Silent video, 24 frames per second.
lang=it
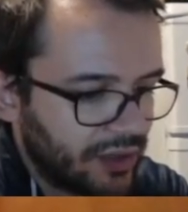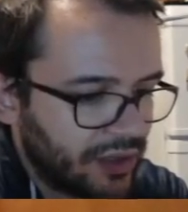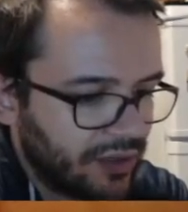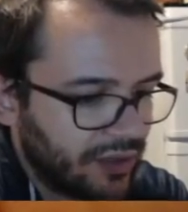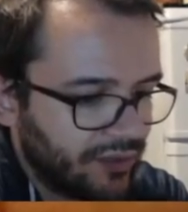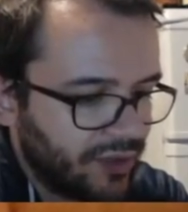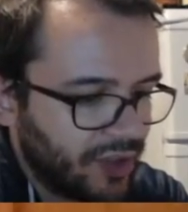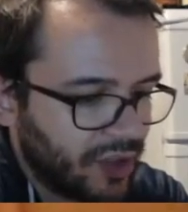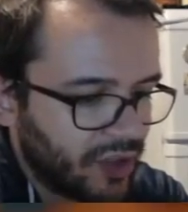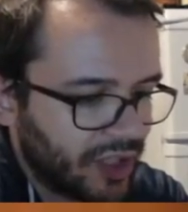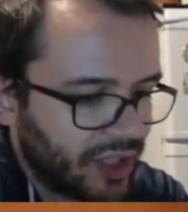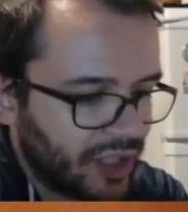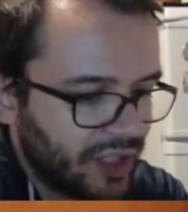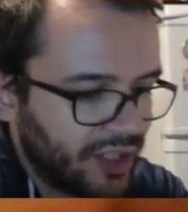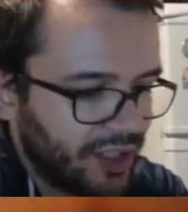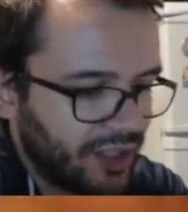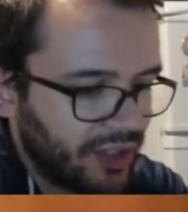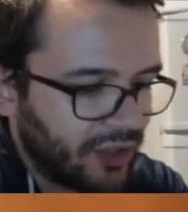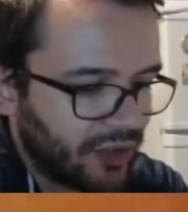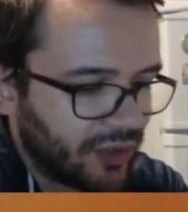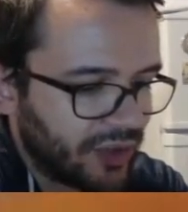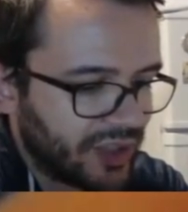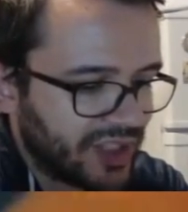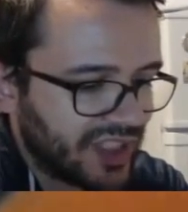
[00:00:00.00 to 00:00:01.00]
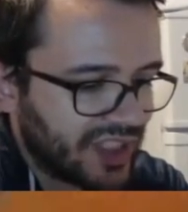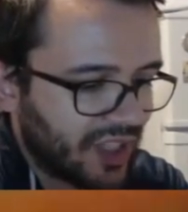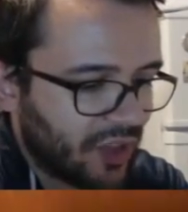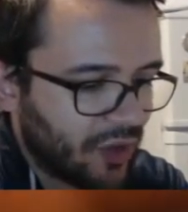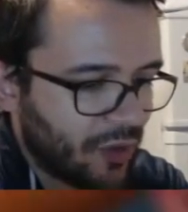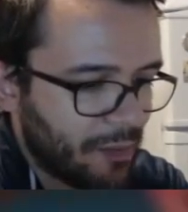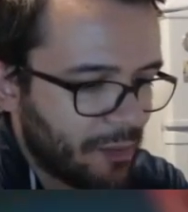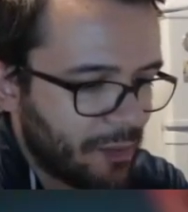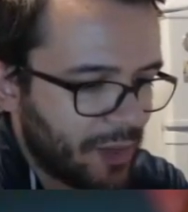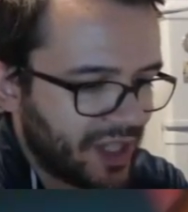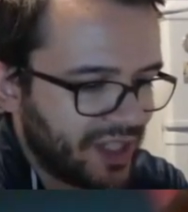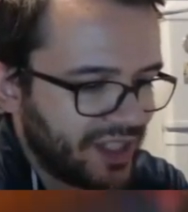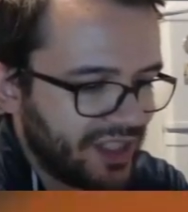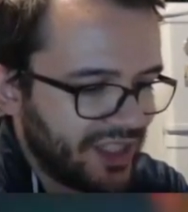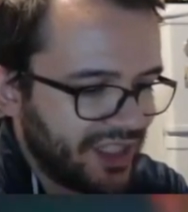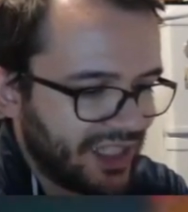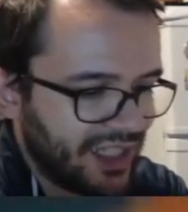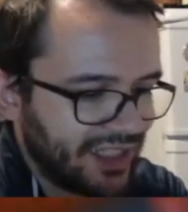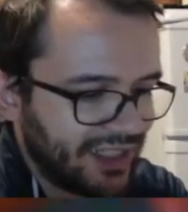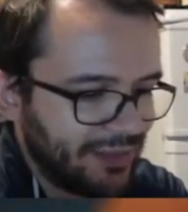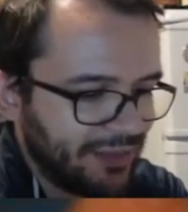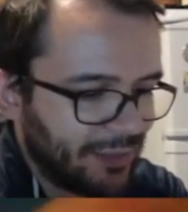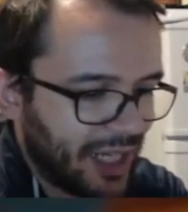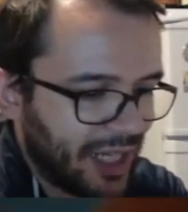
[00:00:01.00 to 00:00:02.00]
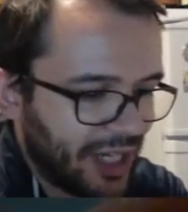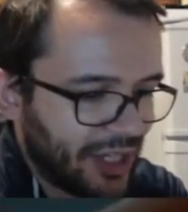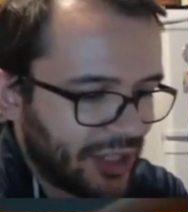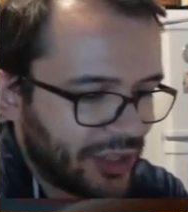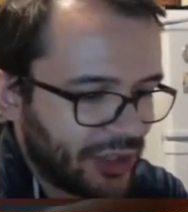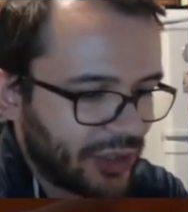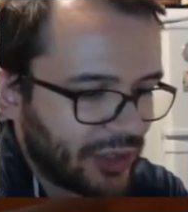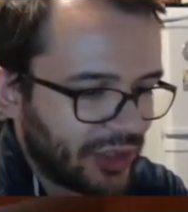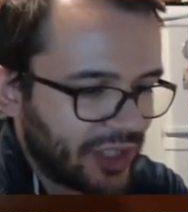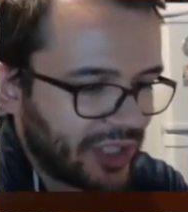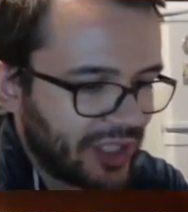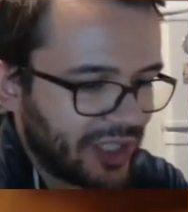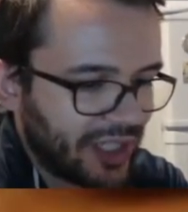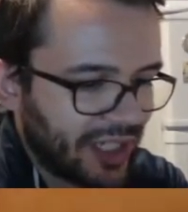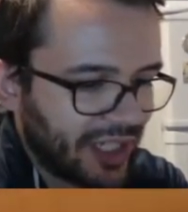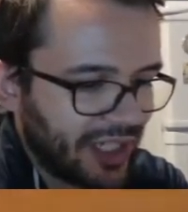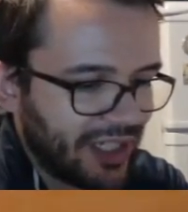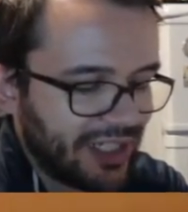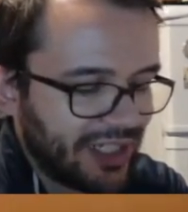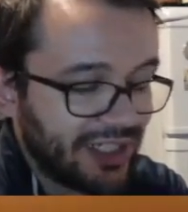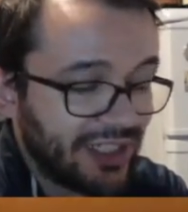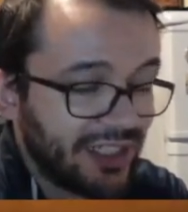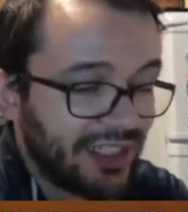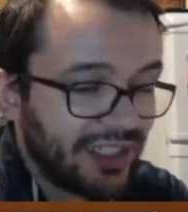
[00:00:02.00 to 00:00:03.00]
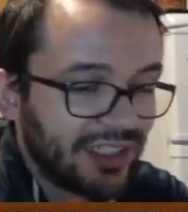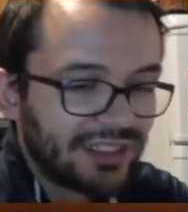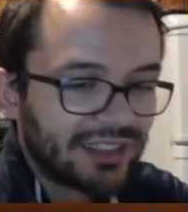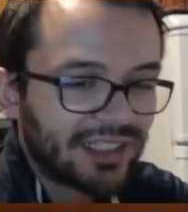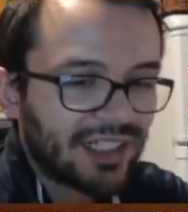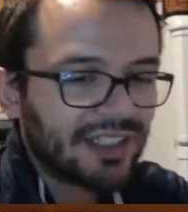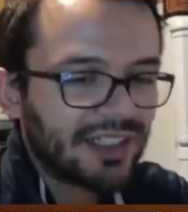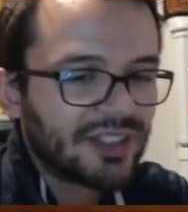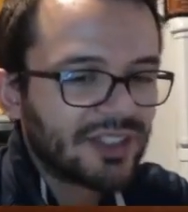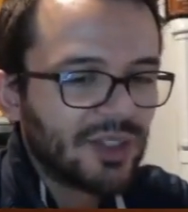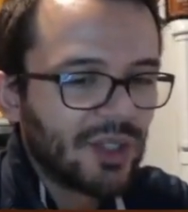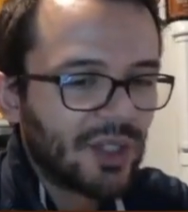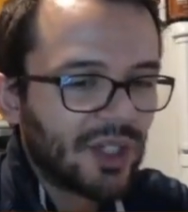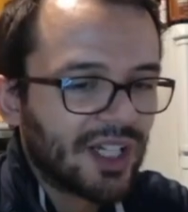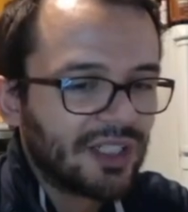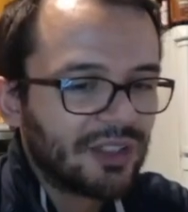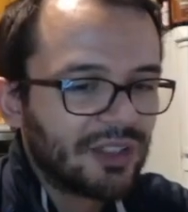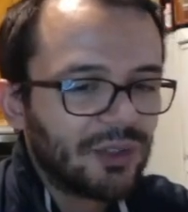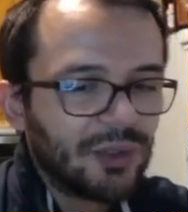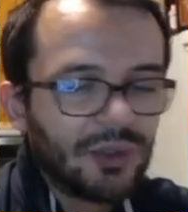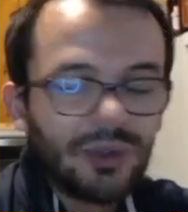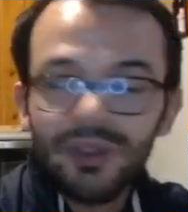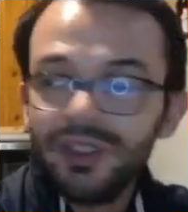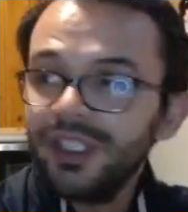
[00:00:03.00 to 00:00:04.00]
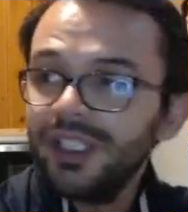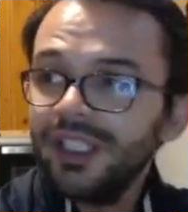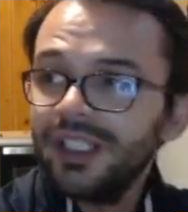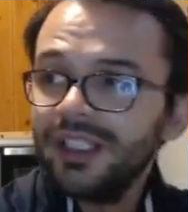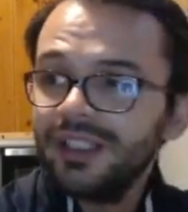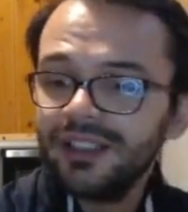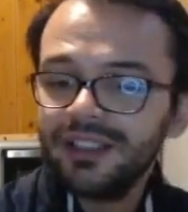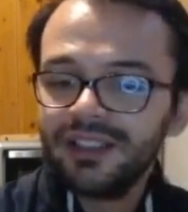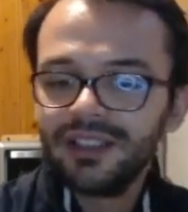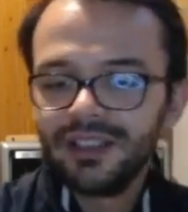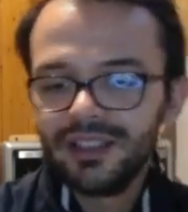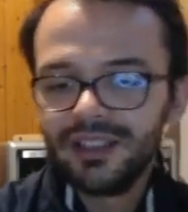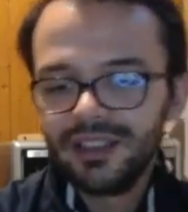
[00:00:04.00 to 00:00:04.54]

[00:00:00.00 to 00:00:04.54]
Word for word: Davvero carino questa compagnia di Machok che traslocatori.